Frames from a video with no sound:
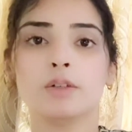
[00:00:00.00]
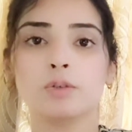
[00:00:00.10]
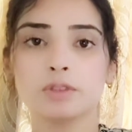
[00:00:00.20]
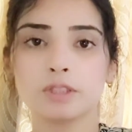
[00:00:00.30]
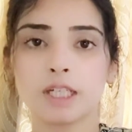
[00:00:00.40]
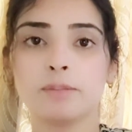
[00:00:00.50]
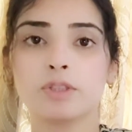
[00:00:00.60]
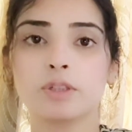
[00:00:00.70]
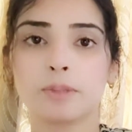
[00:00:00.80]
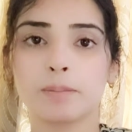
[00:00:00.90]
उस टाइम में जो
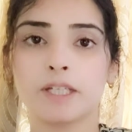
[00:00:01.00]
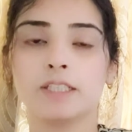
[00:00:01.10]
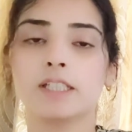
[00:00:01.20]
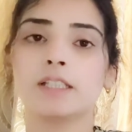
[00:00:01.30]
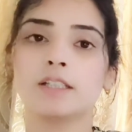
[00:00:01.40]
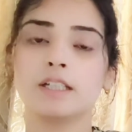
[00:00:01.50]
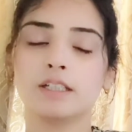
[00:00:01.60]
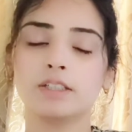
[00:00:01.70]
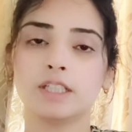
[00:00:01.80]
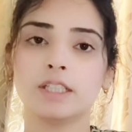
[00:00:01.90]
कपड़े पहने जाते
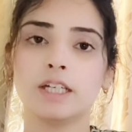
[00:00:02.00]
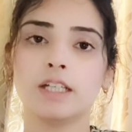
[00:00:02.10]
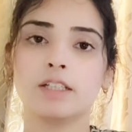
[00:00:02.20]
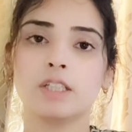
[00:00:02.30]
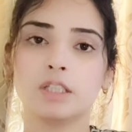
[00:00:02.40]
जाते हैं